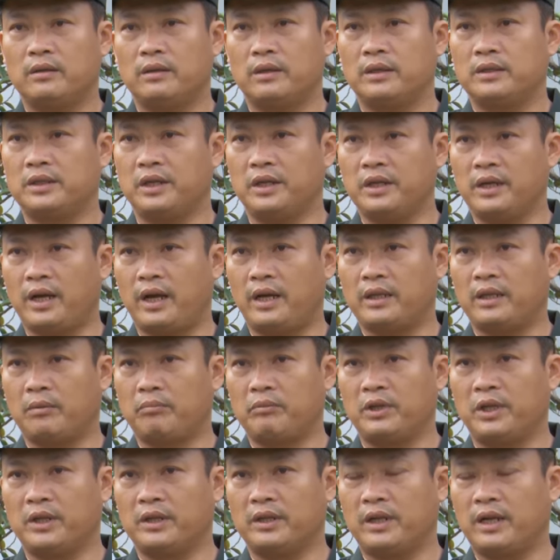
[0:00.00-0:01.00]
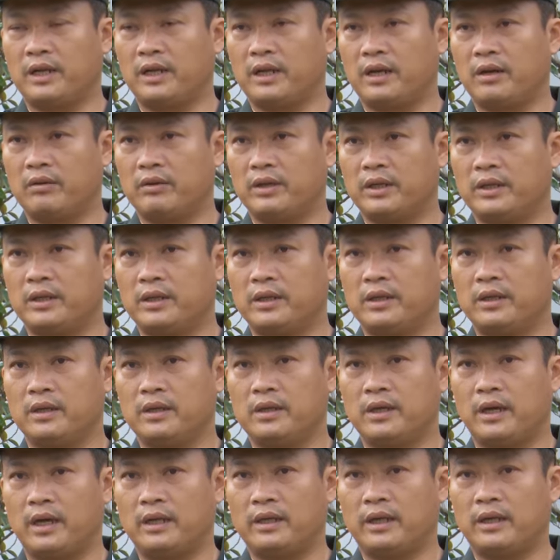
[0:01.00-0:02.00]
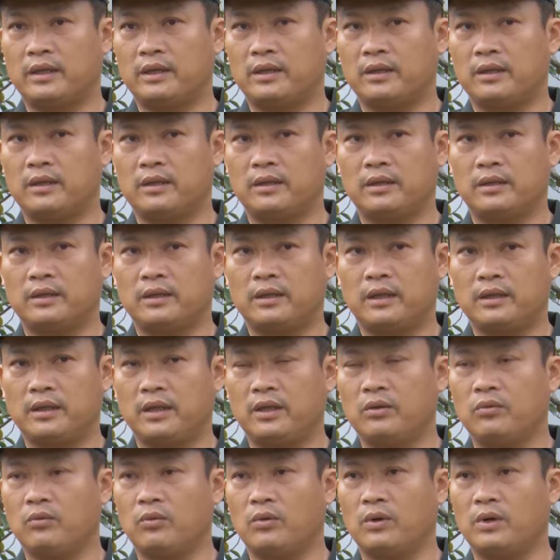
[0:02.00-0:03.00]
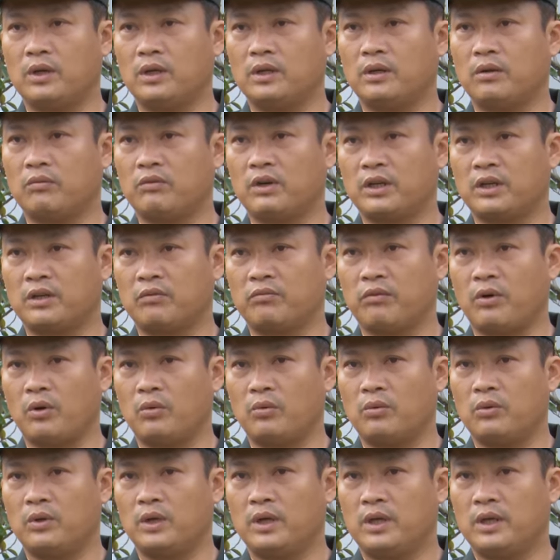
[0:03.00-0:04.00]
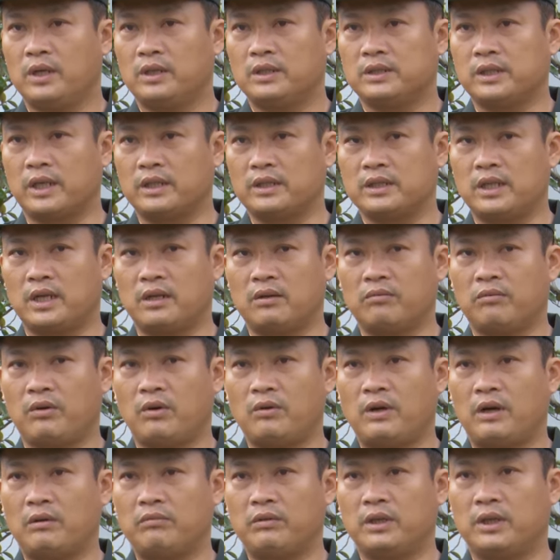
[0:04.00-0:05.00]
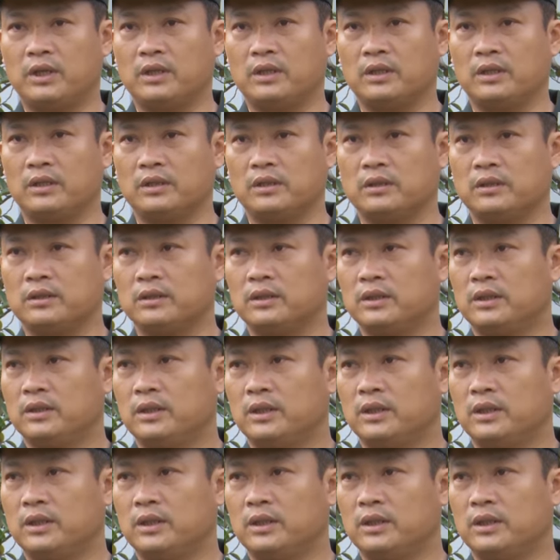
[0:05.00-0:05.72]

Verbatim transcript: ờ, triển khai tập luyện nâng cao cái ờ, khả năng tác chiến của đồng bằng nghiệp vụ sẵn sàng phối hợp với lực lượng